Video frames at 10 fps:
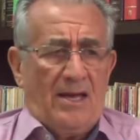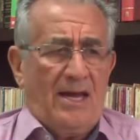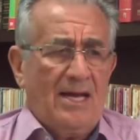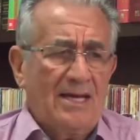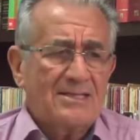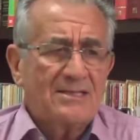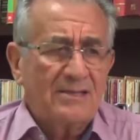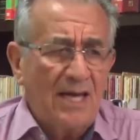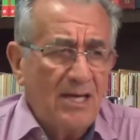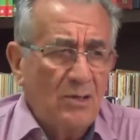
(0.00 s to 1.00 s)

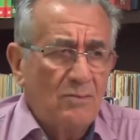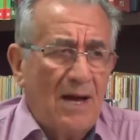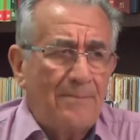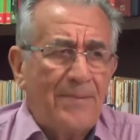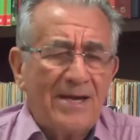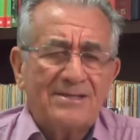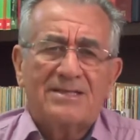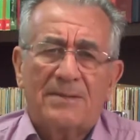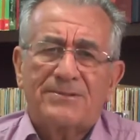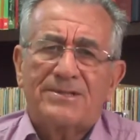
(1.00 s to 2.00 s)
Elas têm uma
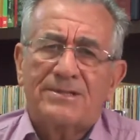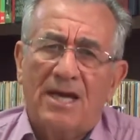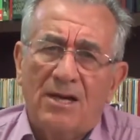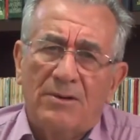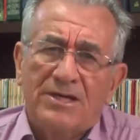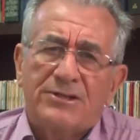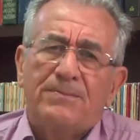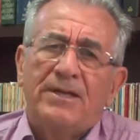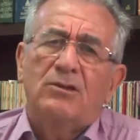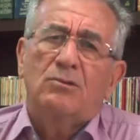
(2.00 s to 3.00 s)
percepção
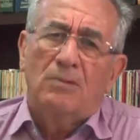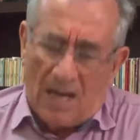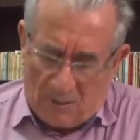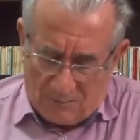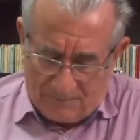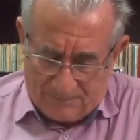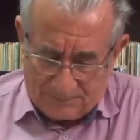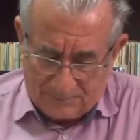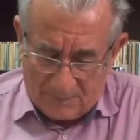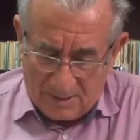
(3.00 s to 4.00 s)
espiritual
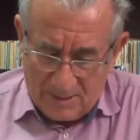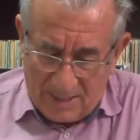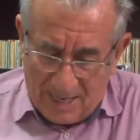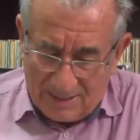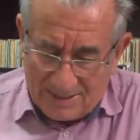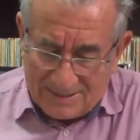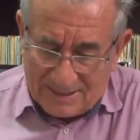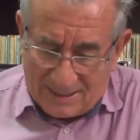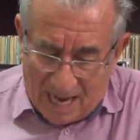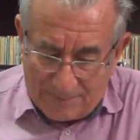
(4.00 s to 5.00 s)
e
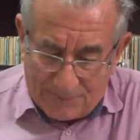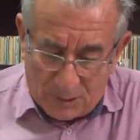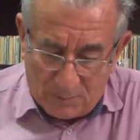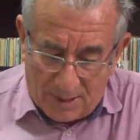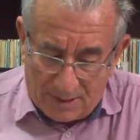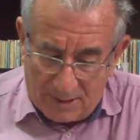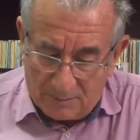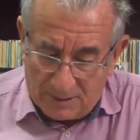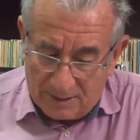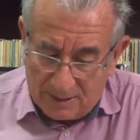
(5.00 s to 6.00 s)
elas captam
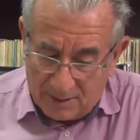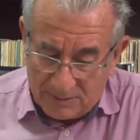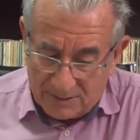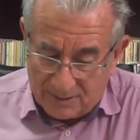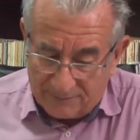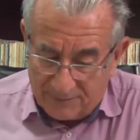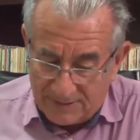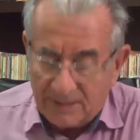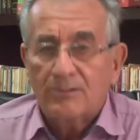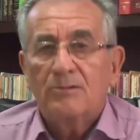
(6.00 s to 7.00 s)
aquilo que Deus está
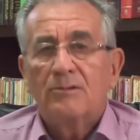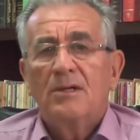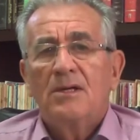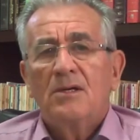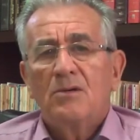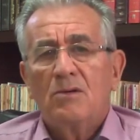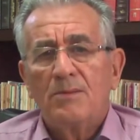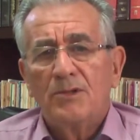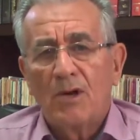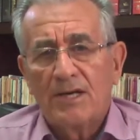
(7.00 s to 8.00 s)
fazendo.
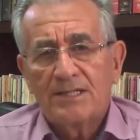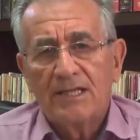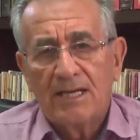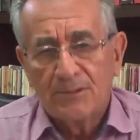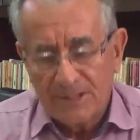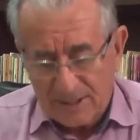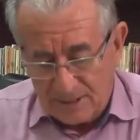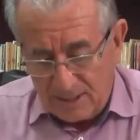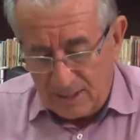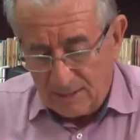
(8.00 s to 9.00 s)
Como nós lemos
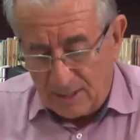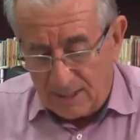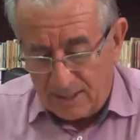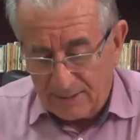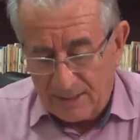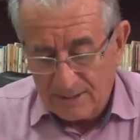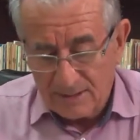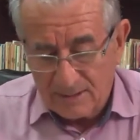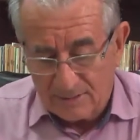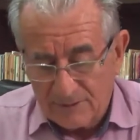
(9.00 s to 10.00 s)
aqui na, nas
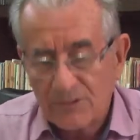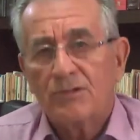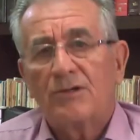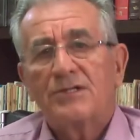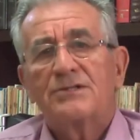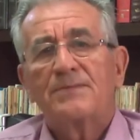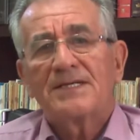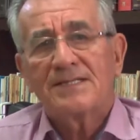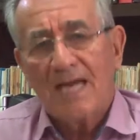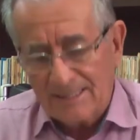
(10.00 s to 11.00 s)
intervenções
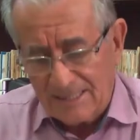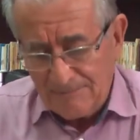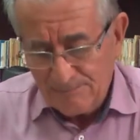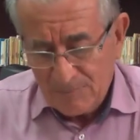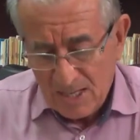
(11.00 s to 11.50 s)
passadas,